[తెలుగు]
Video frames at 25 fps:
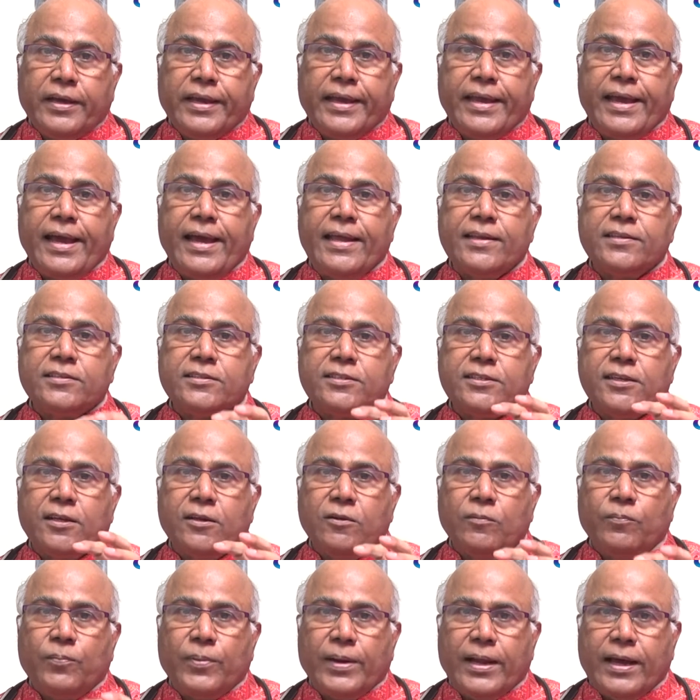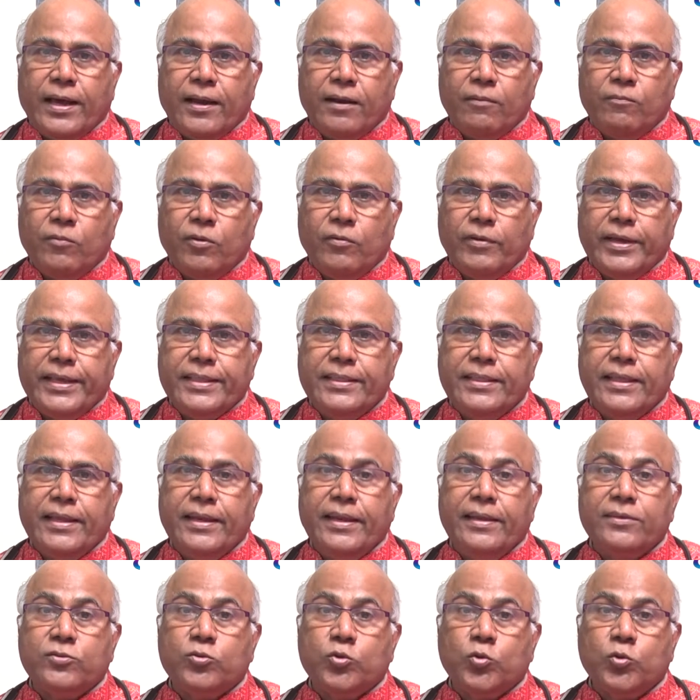క్యాన్సర్
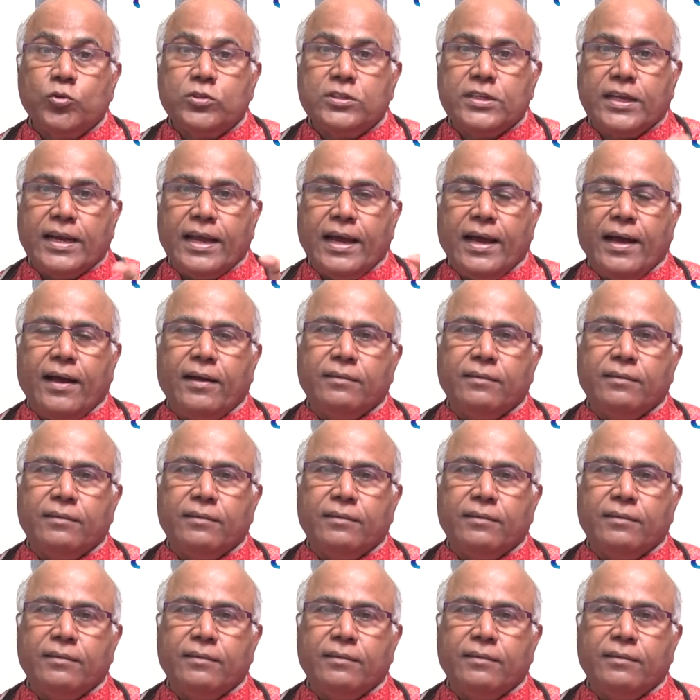ప్రారంభమైందని సూచన